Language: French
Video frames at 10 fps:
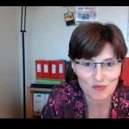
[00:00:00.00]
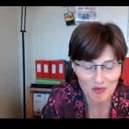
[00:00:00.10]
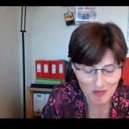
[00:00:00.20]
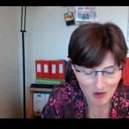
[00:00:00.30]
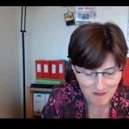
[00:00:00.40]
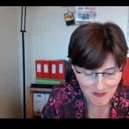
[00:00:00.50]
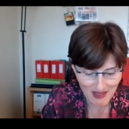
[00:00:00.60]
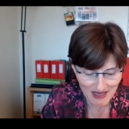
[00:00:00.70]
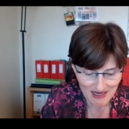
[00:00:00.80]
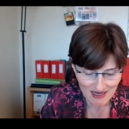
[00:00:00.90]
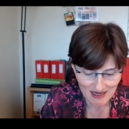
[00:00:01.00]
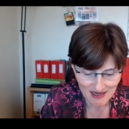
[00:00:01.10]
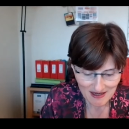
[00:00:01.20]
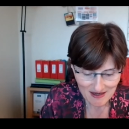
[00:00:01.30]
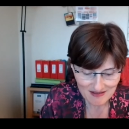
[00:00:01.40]
du moment.
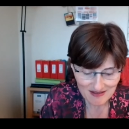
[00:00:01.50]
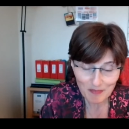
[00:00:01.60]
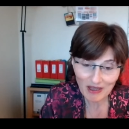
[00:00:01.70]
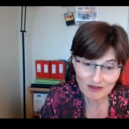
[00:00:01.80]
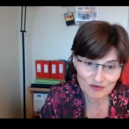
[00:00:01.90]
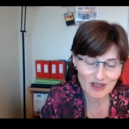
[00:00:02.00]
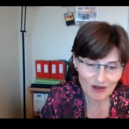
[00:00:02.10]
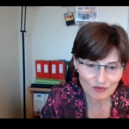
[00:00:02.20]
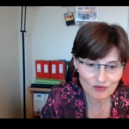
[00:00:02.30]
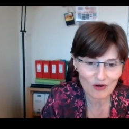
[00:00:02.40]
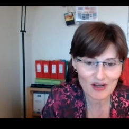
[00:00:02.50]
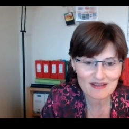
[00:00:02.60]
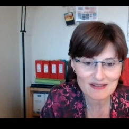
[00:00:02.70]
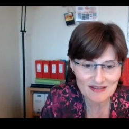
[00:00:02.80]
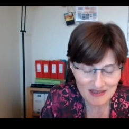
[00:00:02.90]
Euh, ses partenaires, outre
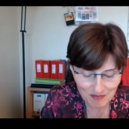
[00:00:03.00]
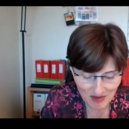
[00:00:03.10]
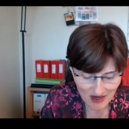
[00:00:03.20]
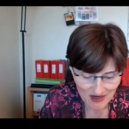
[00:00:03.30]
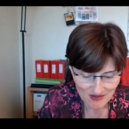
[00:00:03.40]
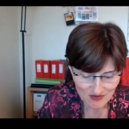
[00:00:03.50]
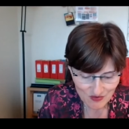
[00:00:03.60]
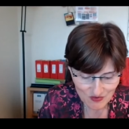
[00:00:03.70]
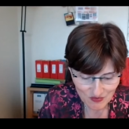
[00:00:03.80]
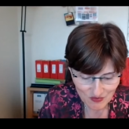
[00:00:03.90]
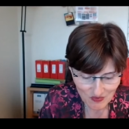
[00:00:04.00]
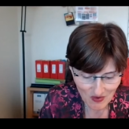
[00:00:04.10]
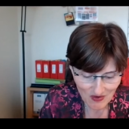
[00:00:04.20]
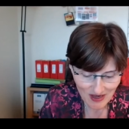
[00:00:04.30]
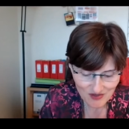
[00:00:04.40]
l'ENSIB, ce sont
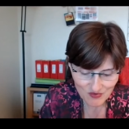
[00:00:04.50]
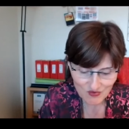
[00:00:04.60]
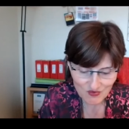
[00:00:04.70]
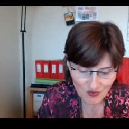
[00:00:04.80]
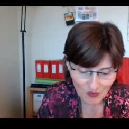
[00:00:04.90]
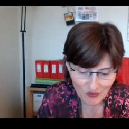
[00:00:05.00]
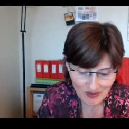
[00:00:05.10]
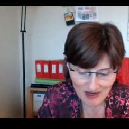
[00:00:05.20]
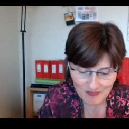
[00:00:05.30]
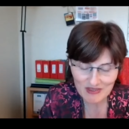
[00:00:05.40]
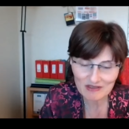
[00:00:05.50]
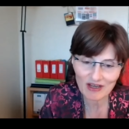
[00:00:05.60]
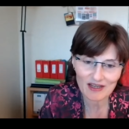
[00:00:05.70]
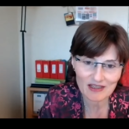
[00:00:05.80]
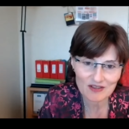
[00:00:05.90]
euh, l'agence rhône
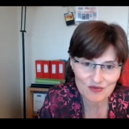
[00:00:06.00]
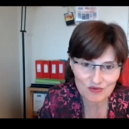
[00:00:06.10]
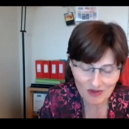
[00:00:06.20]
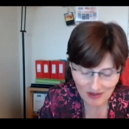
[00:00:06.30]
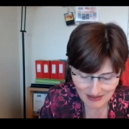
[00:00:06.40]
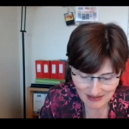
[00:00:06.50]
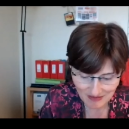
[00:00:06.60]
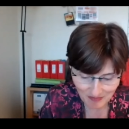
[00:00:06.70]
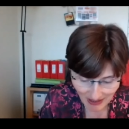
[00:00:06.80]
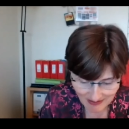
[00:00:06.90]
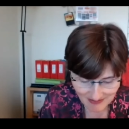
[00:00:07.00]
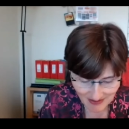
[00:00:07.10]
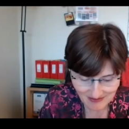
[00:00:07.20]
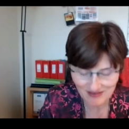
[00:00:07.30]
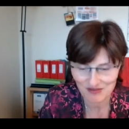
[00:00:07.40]
Livre et Lecture et
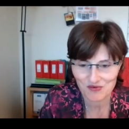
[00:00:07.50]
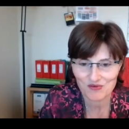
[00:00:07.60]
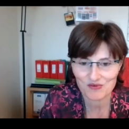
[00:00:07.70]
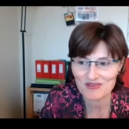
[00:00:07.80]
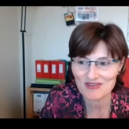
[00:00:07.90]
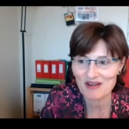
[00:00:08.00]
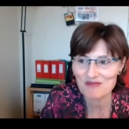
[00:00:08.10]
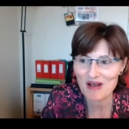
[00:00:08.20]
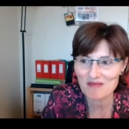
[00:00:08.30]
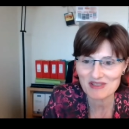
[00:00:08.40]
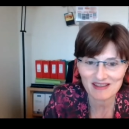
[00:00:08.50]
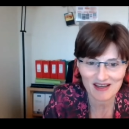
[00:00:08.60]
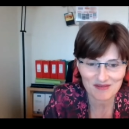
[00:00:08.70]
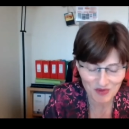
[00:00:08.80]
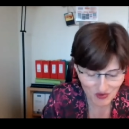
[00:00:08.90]
Brainet. Je salue
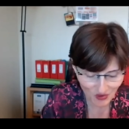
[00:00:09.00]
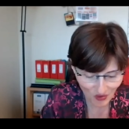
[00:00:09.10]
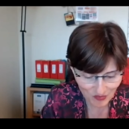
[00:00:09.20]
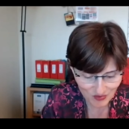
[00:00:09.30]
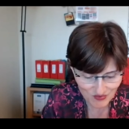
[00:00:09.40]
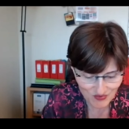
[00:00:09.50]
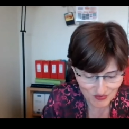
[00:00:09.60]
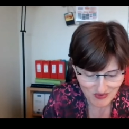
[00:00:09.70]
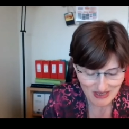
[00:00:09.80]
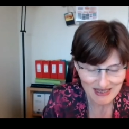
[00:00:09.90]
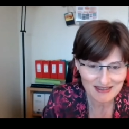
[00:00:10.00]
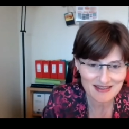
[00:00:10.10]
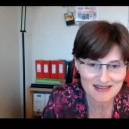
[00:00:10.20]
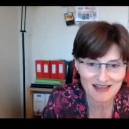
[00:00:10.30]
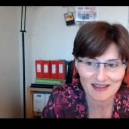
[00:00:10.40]
amicalement Laurent Bonzon,
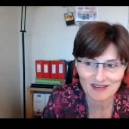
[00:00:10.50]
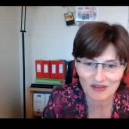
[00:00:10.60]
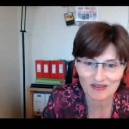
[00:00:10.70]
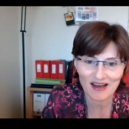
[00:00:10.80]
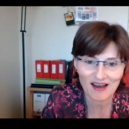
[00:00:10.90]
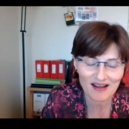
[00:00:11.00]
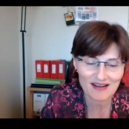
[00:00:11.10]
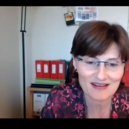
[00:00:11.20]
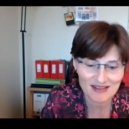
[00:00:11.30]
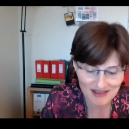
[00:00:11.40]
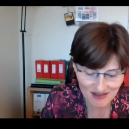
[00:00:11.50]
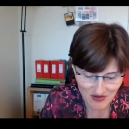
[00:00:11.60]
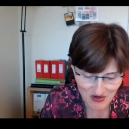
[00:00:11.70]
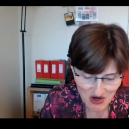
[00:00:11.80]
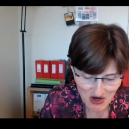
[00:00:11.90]
qui est directeur d'ARAL, et
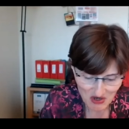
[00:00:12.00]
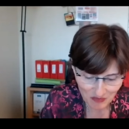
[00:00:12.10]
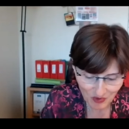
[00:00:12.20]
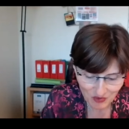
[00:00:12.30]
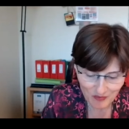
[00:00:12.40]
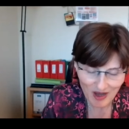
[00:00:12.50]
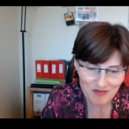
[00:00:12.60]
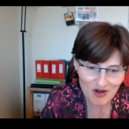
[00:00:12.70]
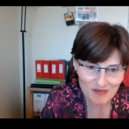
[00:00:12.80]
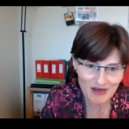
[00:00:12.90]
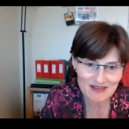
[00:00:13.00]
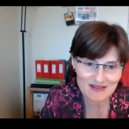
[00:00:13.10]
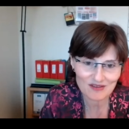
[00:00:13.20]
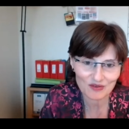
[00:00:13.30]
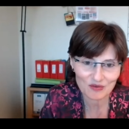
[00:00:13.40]
euh, Bruno Marmol,
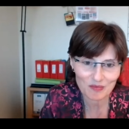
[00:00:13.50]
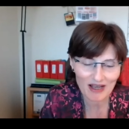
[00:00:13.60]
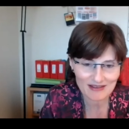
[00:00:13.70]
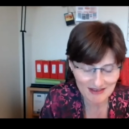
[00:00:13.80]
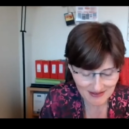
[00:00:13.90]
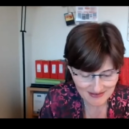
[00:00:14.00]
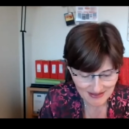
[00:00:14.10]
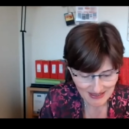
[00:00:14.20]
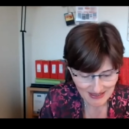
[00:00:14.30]
président de Brainet,